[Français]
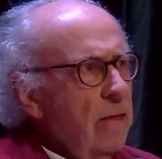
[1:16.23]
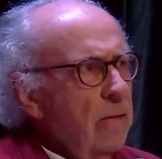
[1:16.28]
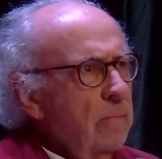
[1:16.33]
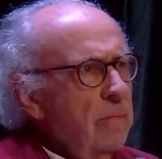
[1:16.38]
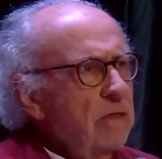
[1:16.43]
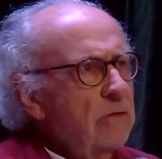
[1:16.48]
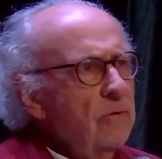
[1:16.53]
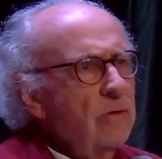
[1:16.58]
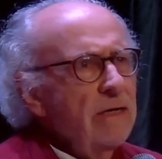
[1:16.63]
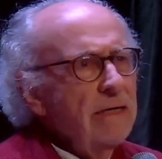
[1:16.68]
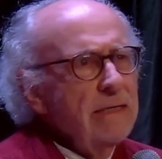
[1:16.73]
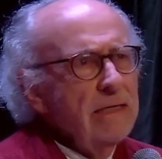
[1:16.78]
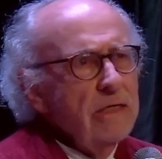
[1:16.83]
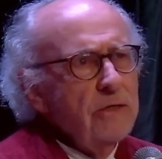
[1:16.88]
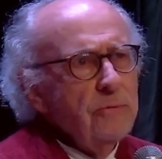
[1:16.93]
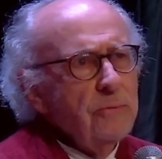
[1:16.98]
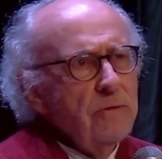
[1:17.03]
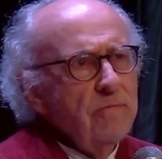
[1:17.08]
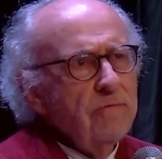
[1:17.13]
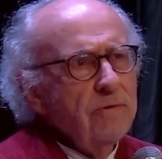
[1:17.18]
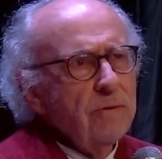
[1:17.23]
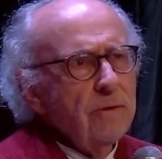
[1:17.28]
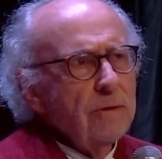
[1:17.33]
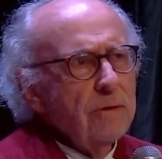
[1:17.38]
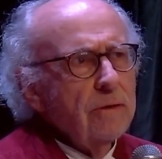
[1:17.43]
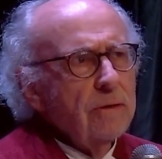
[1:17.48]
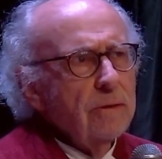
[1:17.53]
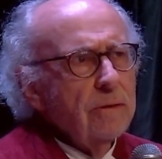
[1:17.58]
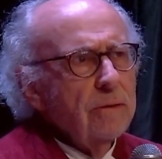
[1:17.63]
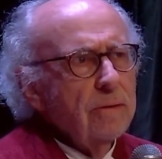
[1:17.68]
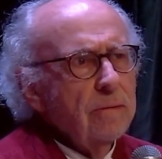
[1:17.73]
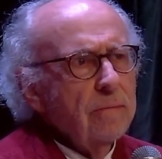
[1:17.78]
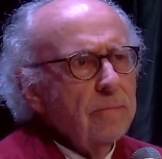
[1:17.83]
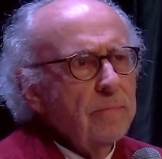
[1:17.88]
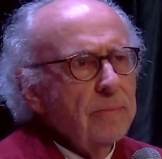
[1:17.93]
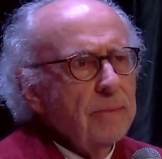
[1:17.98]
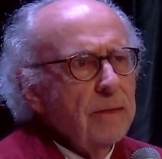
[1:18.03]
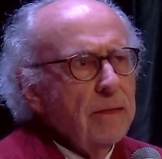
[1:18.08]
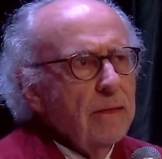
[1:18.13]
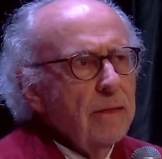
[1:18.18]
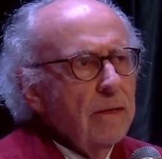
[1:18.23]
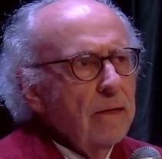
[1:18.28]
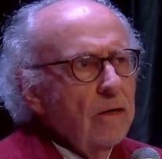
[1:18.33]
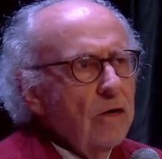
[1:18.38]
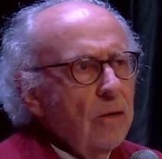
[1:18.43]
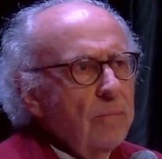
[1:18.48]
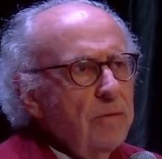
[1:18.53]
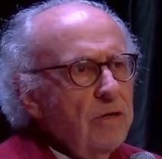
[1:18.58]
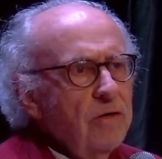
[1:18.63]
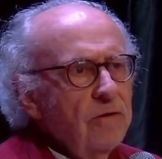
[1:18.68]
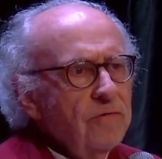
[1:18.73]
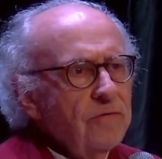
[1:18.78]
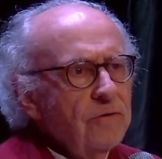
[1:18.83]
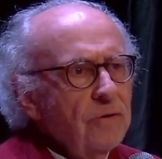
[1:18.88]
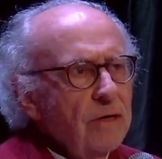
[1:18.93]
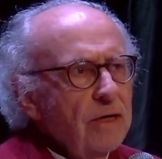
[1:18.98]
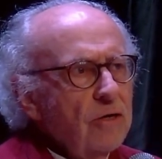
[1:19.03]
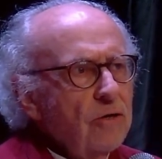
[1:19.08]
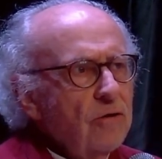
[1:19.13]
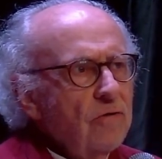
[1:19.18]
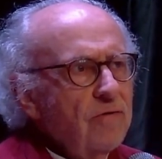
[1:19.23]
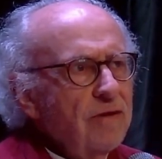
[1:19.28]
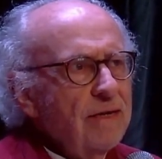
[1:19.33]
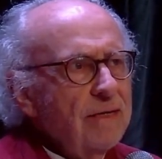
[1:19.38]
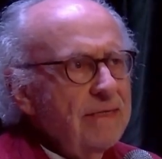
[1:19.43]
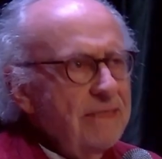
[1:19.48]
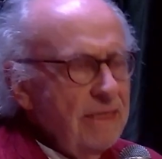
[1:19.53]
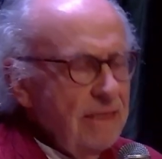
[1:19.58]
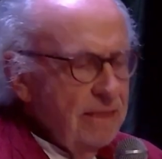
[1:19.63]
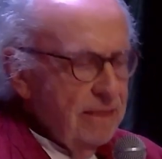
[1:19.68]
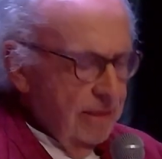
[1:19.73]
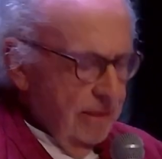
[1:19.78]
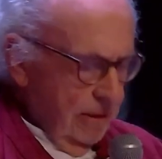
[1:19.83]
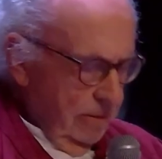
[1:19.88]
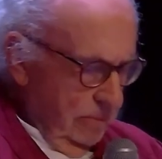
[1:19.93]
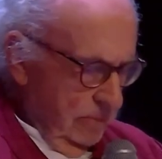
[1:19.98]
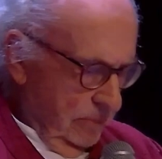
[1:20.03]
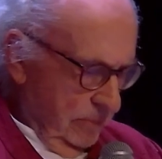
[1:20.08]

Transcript: Parce que l'année suivante, en 1990,